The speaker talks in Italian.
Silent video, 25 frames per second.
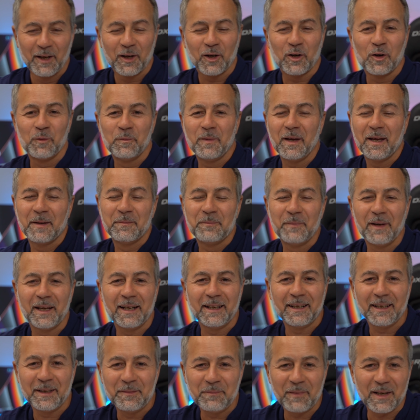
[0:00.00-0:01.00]
come
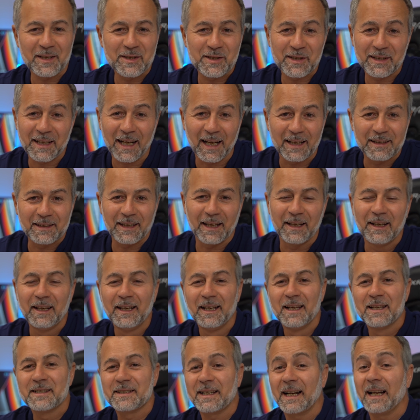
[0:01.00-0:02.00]
ben immaginate
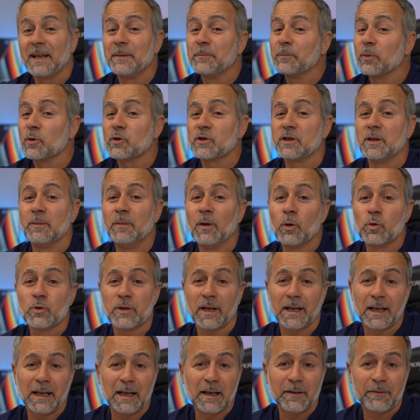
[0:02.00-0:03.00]
sarà impossibile
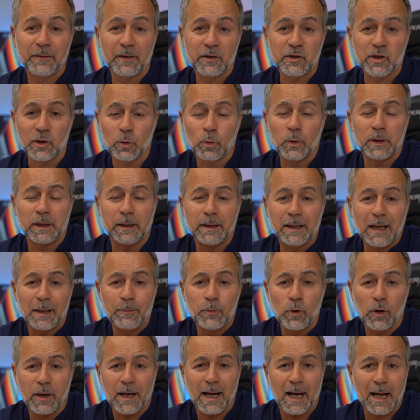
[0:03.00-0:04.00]
usare l'NFC quindi
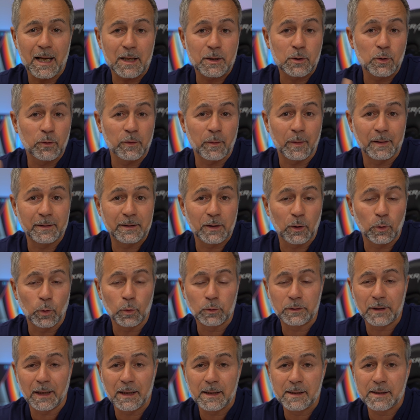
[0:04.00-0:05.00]
nel mio caso ovviamente non
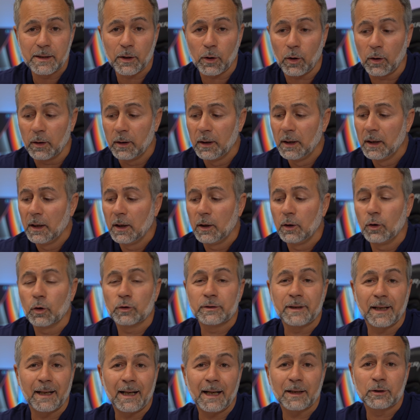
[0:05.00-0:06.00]
lo utilizzerò
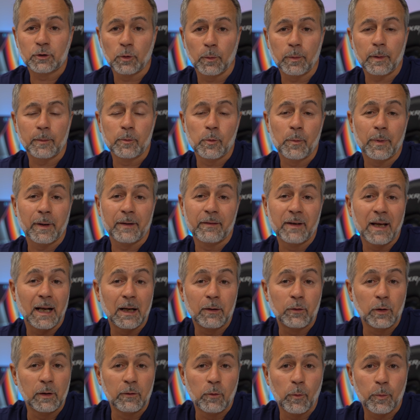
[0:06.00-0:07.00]
l'ho tarato proprio perché
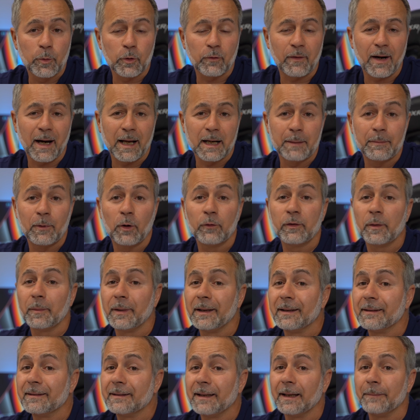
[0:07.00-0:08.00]
la volevo provare, ma
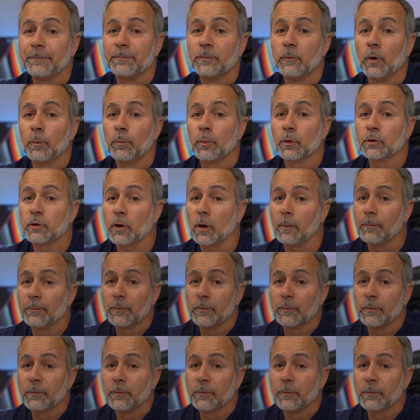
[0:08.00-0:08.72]
ovviamente non potrò